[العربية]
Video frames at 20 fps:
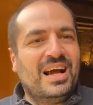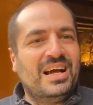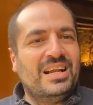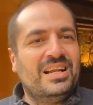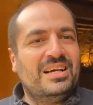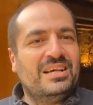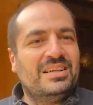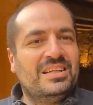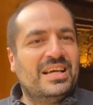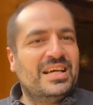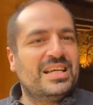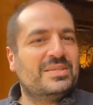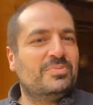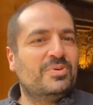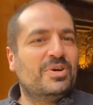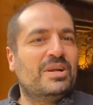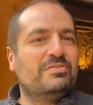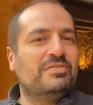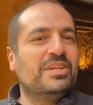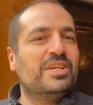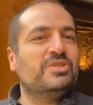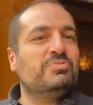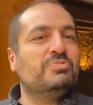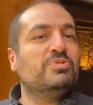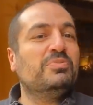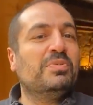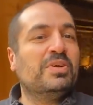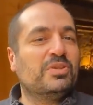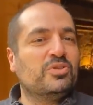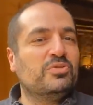على دايسبورا فيليج
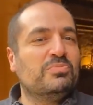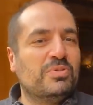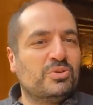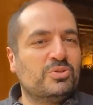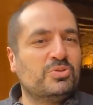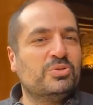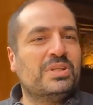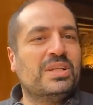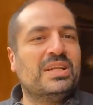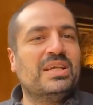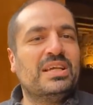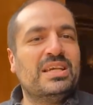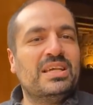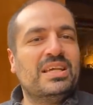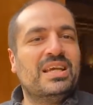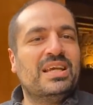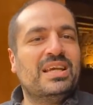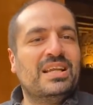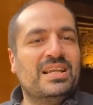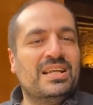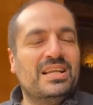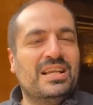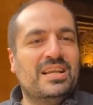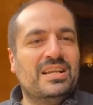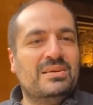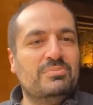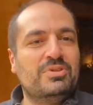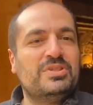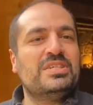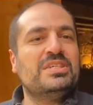بدون ما تكون موجود اللي هي
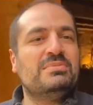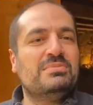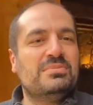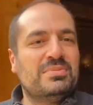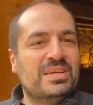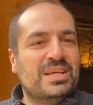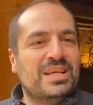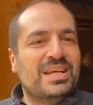الميزيم